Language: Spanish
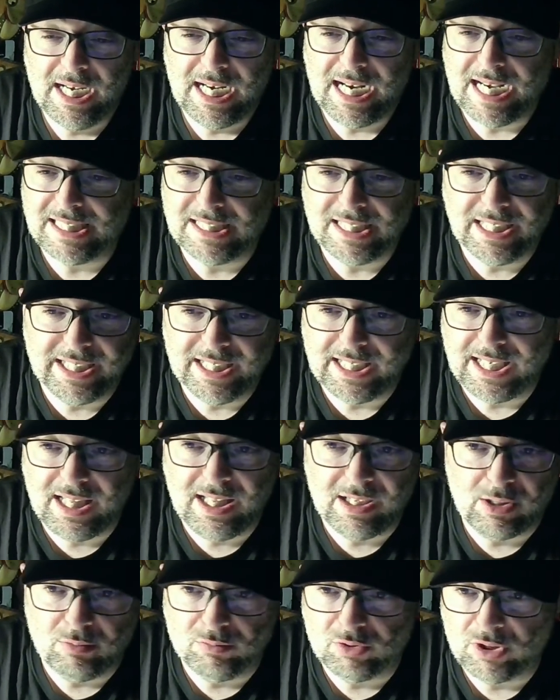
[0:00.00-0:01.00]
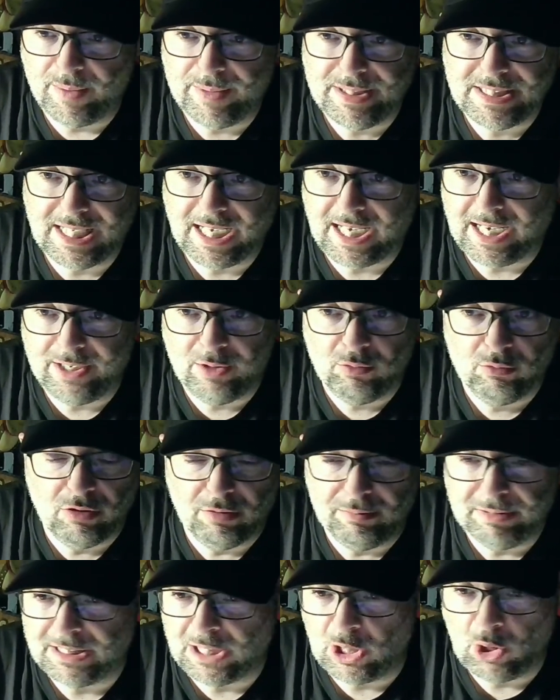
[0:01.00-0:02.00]
Así que nada, como sabéis, dejaré un
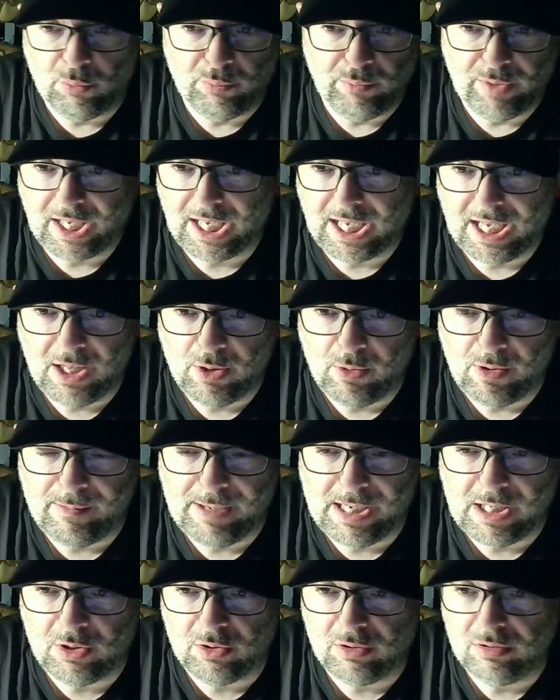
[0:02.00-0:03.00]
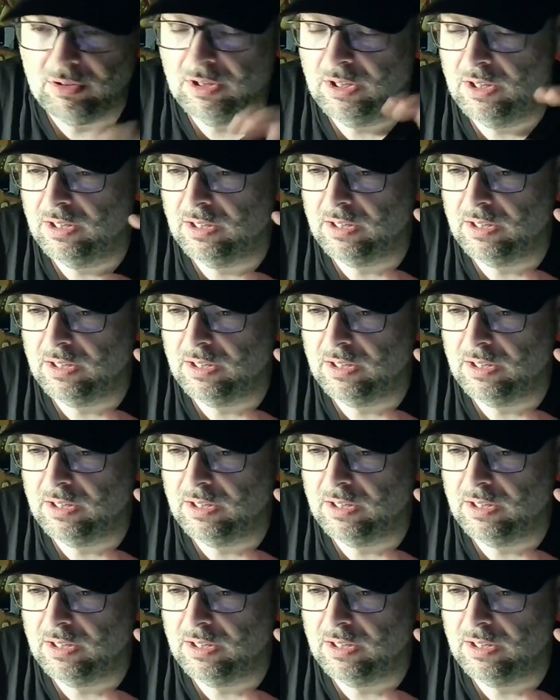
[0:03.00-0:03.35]
comentario fijado abajo.